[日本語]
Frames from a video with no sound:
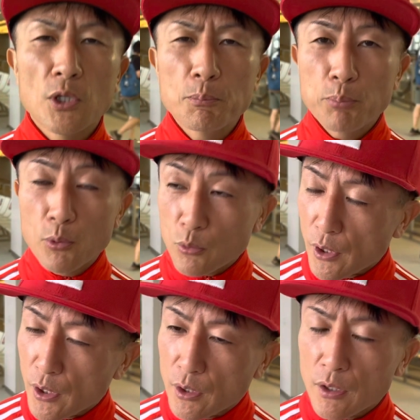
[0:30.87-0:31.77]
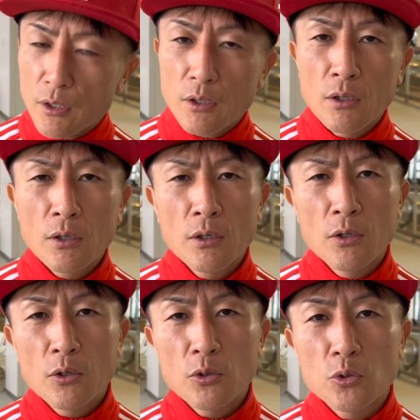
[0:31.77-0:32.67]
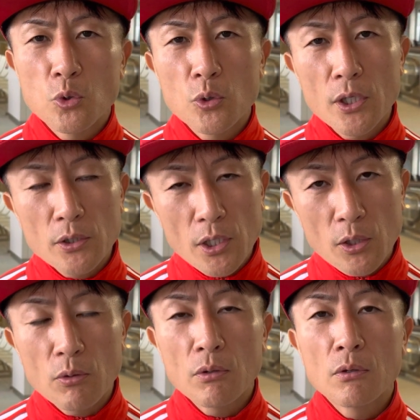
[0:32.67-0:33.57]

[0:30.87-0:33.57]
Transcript: 日本ね同年代の